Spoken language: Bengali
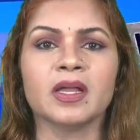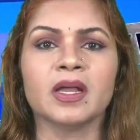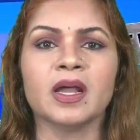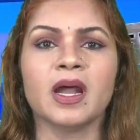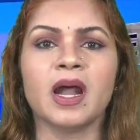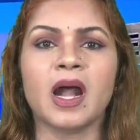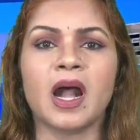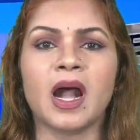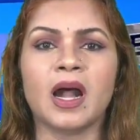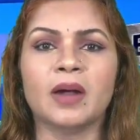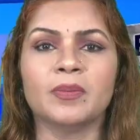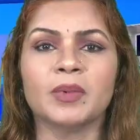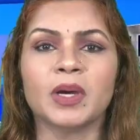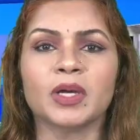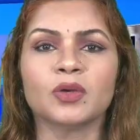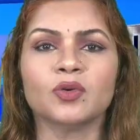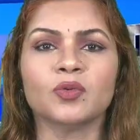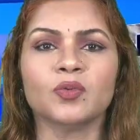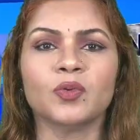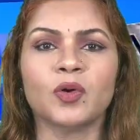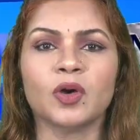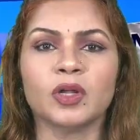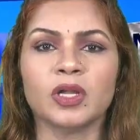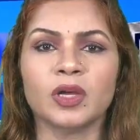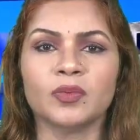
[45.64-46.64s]
আবারও
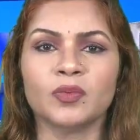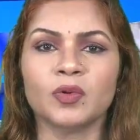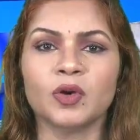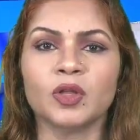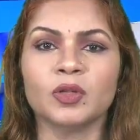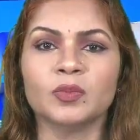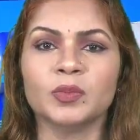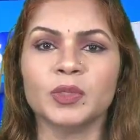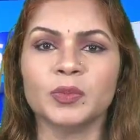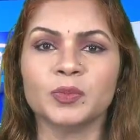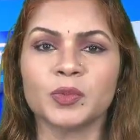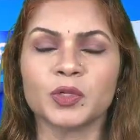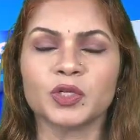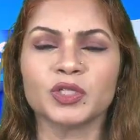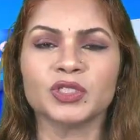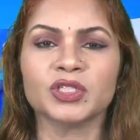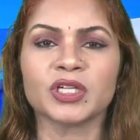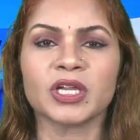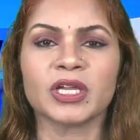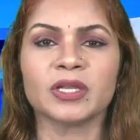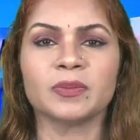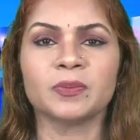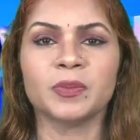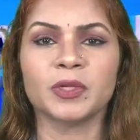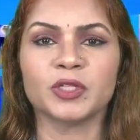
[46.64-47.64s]
ফলাফল
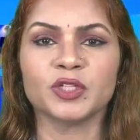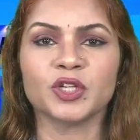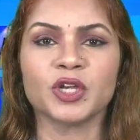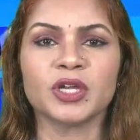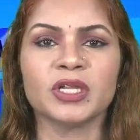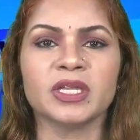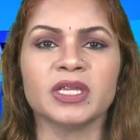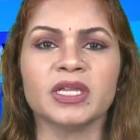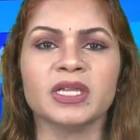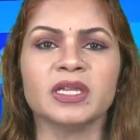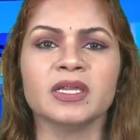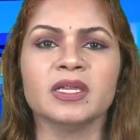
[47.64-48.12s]
বিপর্যয়ের পেছনে